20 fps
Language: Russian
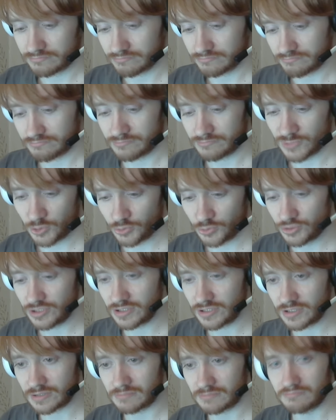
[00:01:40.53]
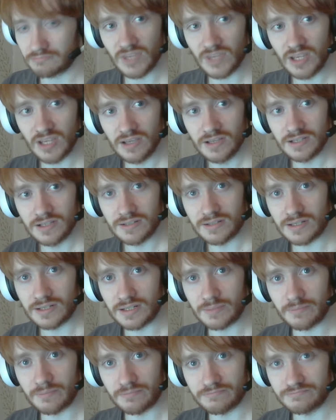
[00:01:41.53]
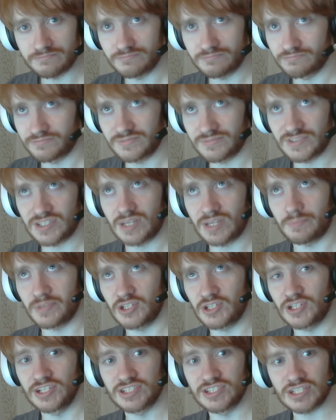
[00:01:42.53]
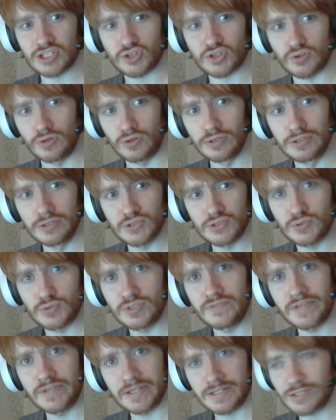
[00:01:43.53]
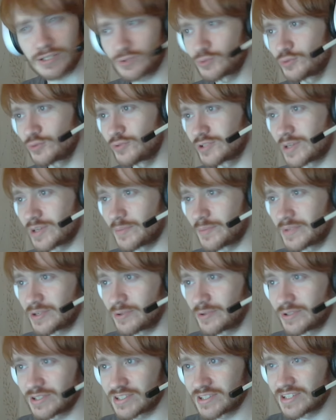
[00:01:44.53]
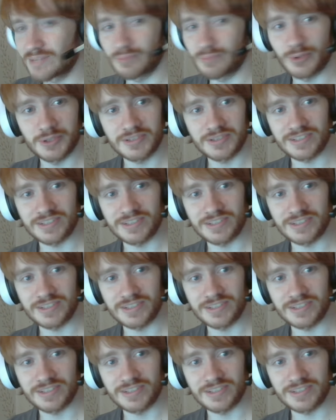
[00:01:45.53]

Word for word: люди, эм, не знаю, пришли со школы, с универа, откуда вы там приходите, с работы,